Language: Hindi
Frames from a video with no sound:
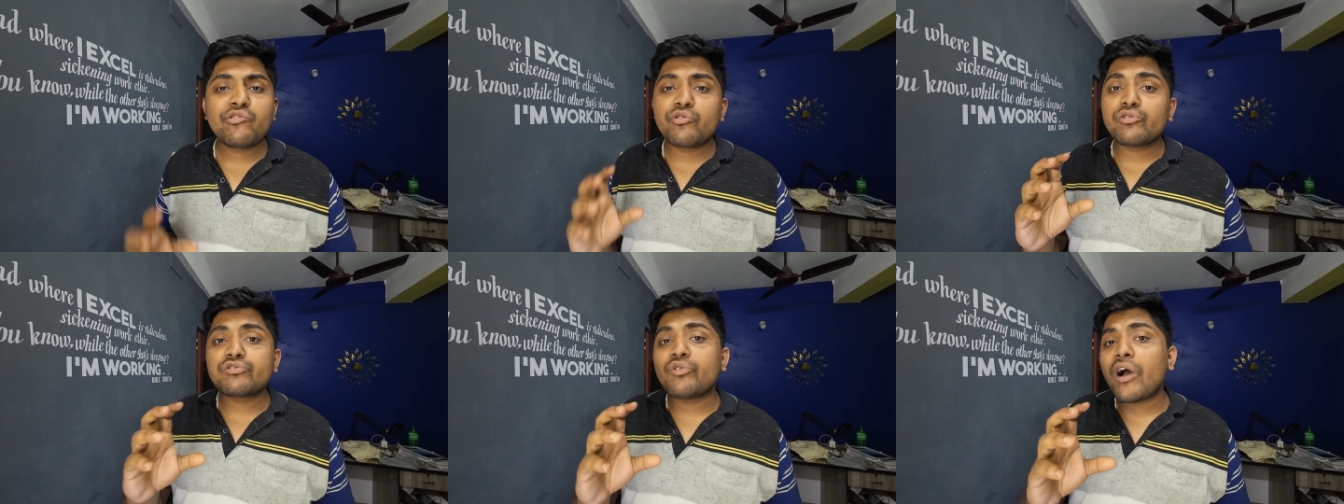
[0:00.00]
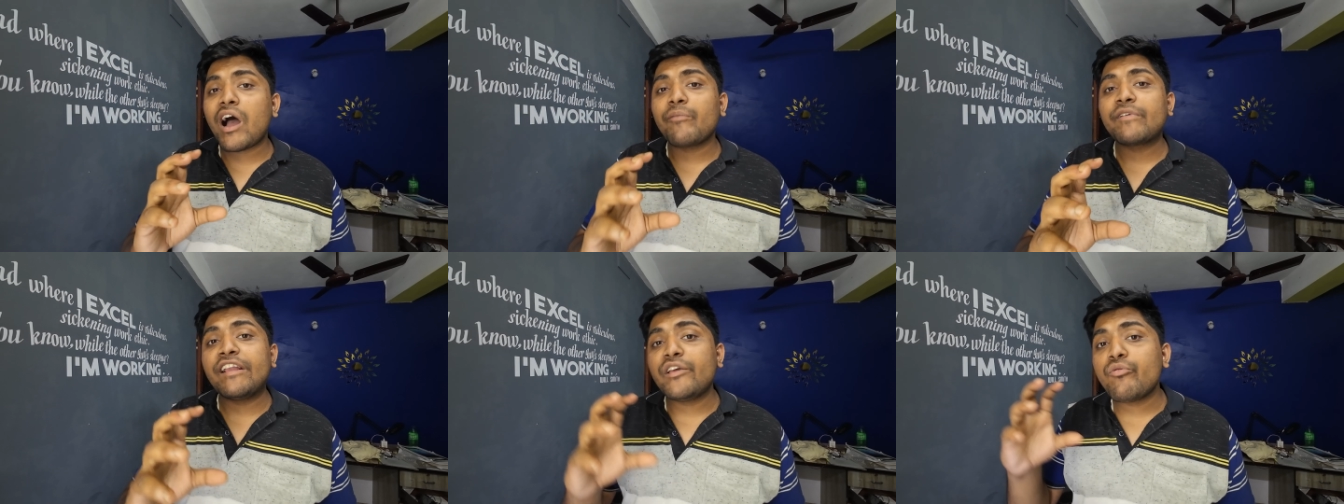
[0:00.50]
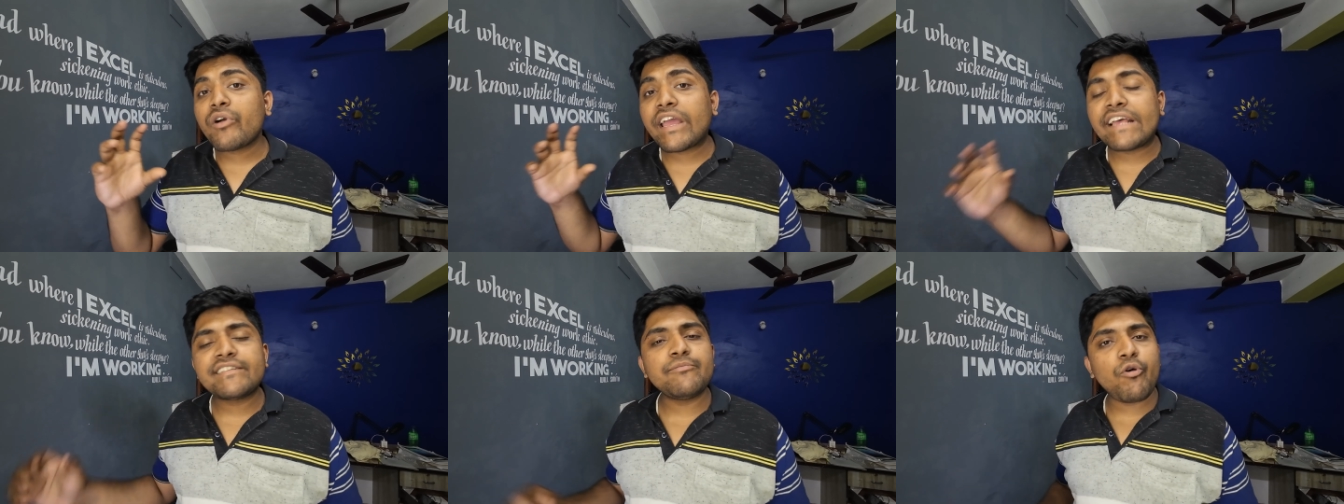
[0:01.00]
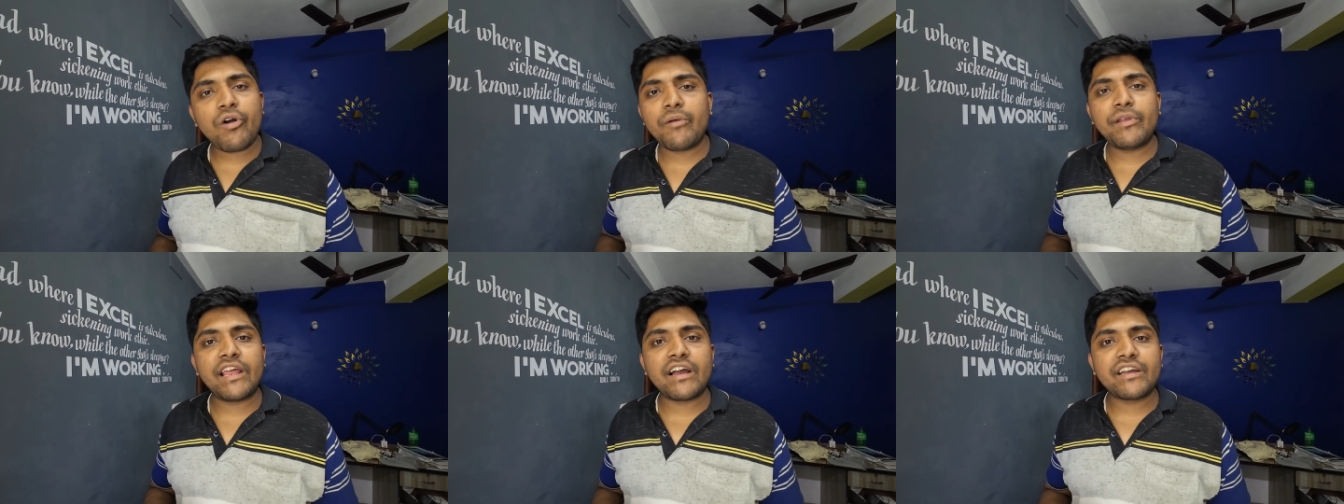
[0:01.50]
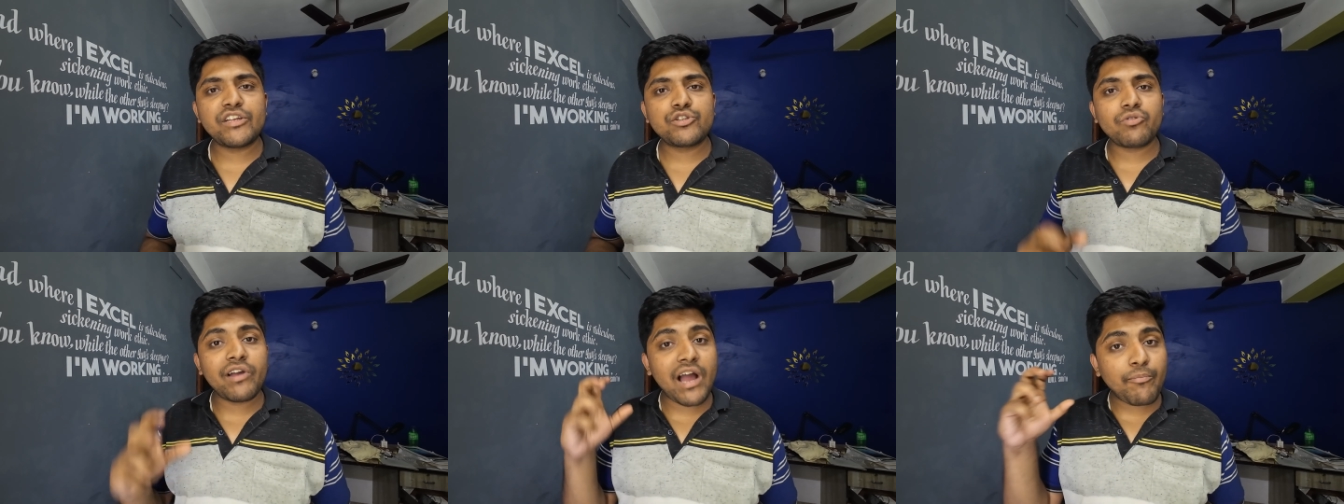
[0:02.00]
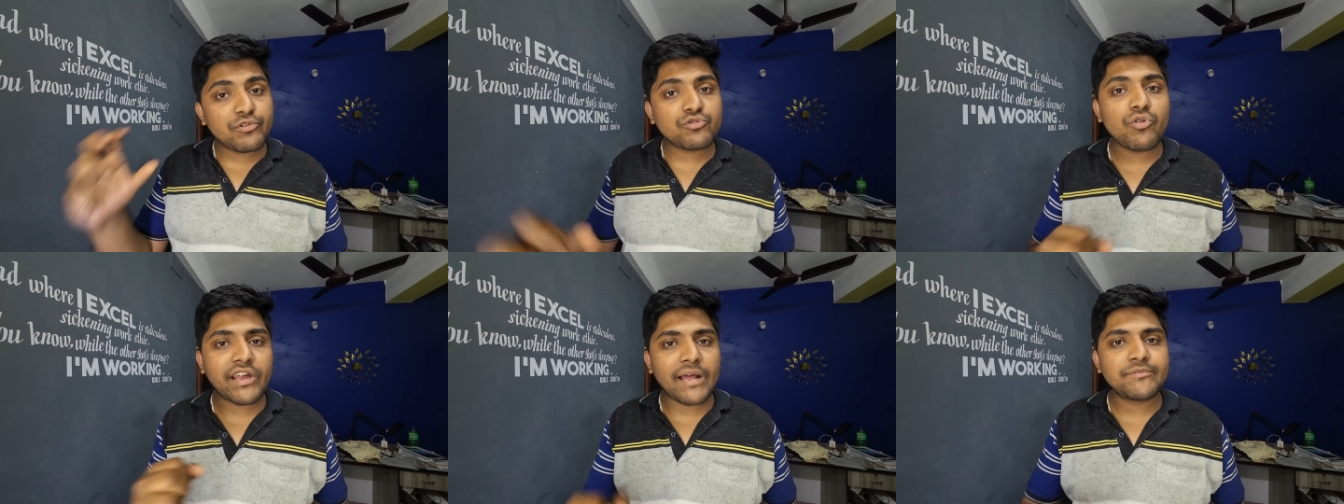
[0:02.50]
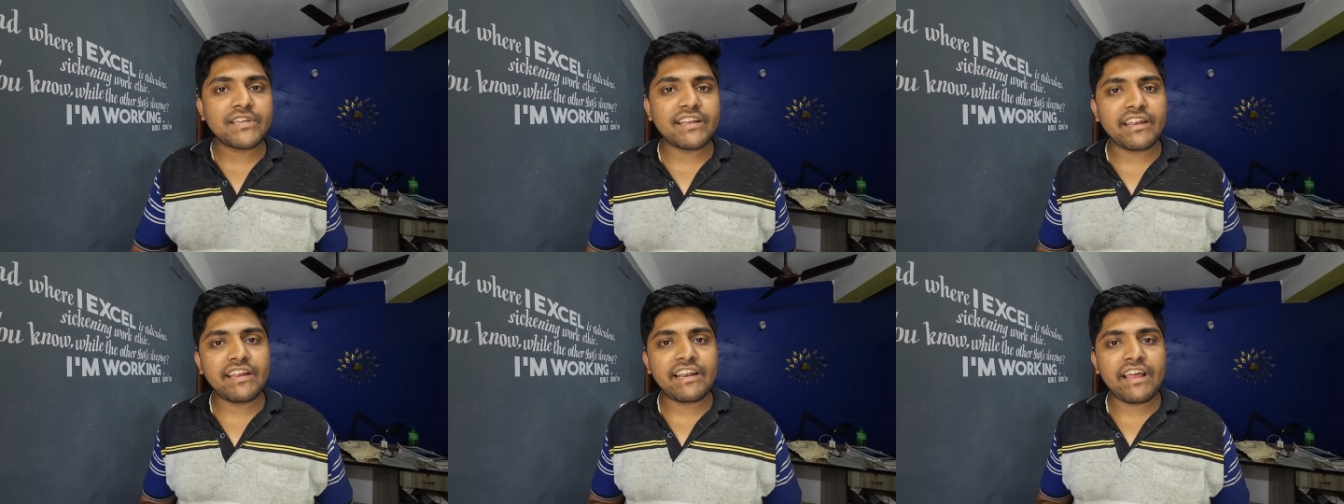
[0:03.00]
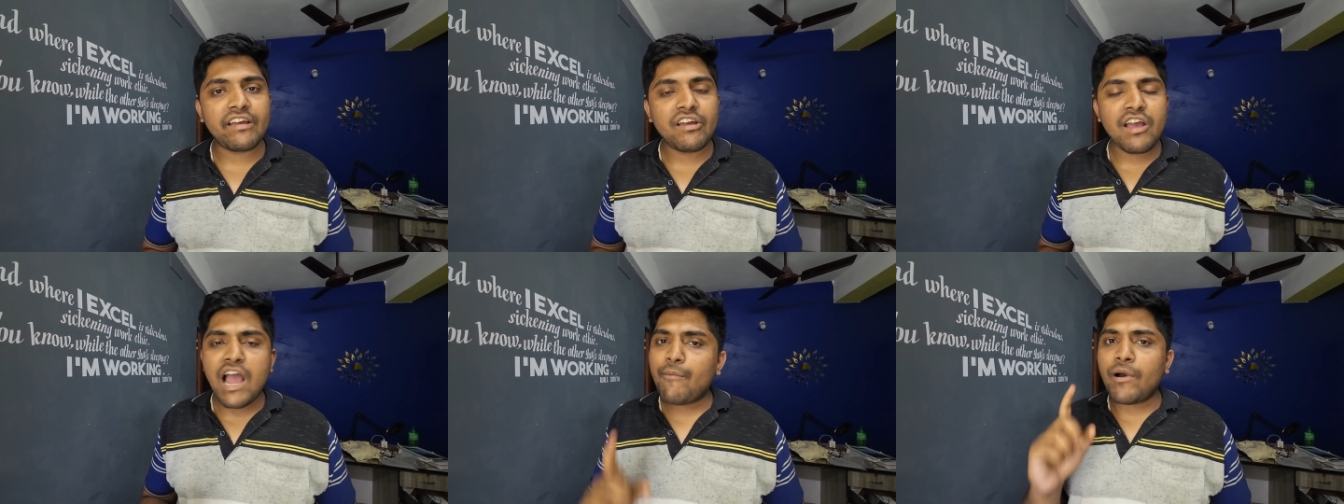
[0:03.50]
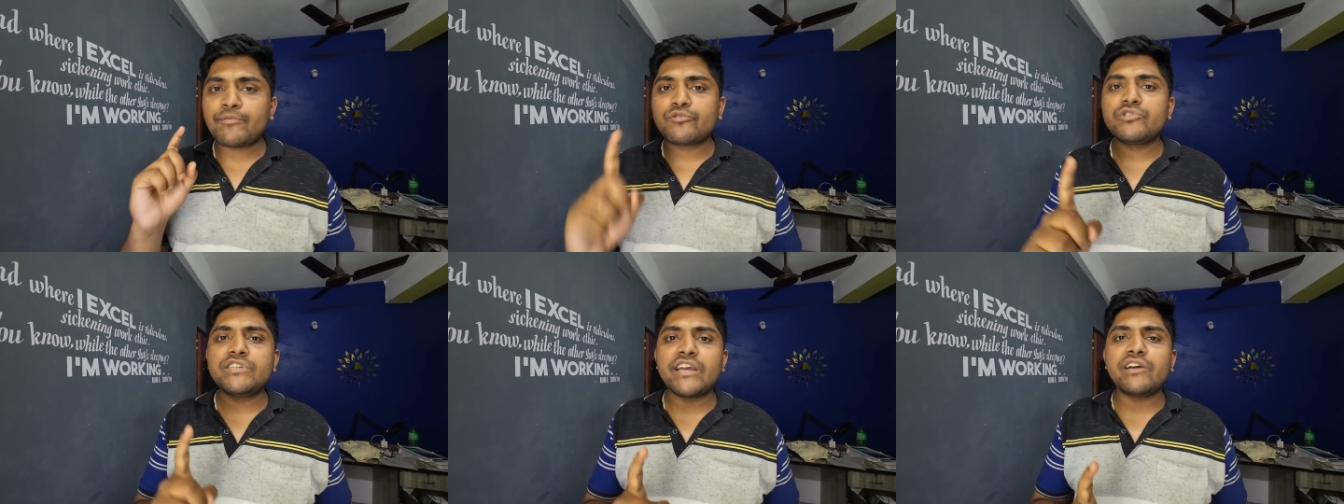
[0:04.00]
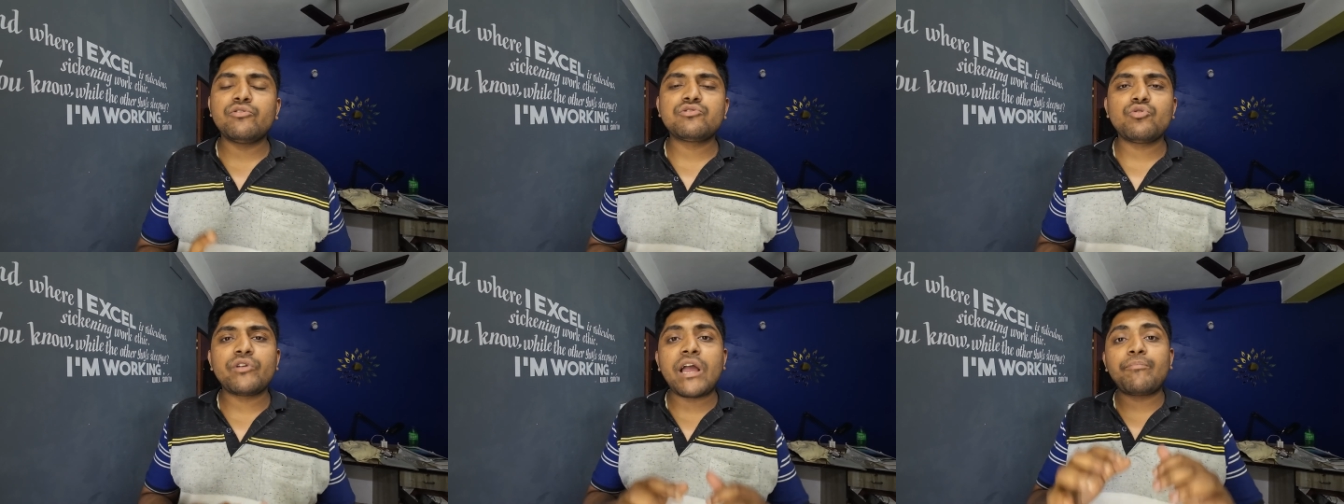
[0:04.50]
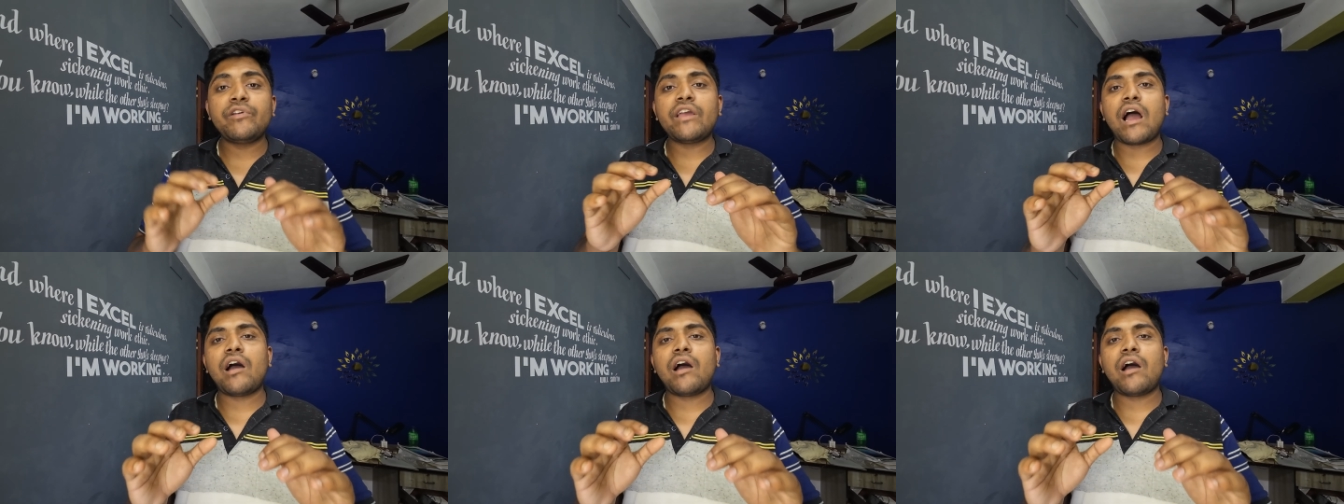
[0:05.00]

तो दोस्तों आपके लिए वो कैसे मौका मिलेगा कि जो है आप उसको ग्रैप्स करके निकले अब आप सोचिएगा दोस्तों कि आपकी